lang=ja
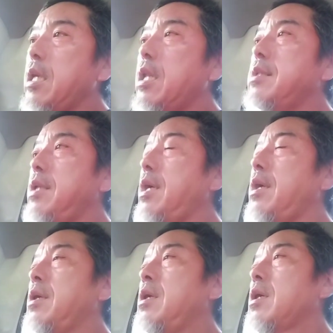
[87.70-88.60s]
んで、
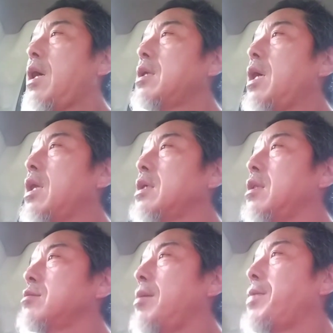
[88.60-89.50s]
枯れ払い機だ
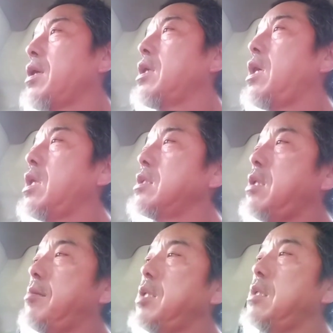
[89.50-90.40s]
とやっぱ枯れ払い機って
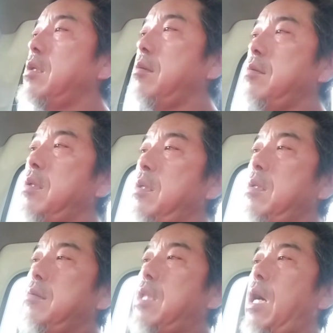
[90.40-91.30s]
危ないんで、
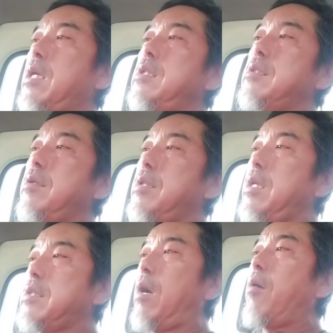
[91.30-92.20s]
長いんですよね
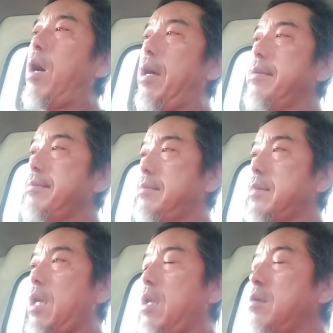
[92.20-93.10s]
竿が
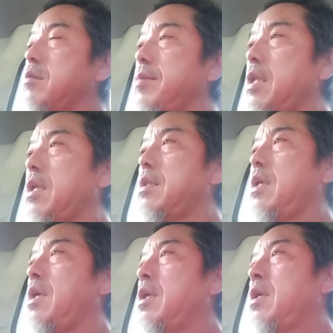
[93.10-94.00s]
だからよく見えないん
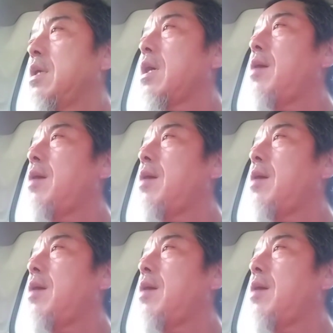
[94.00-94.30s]
で鎌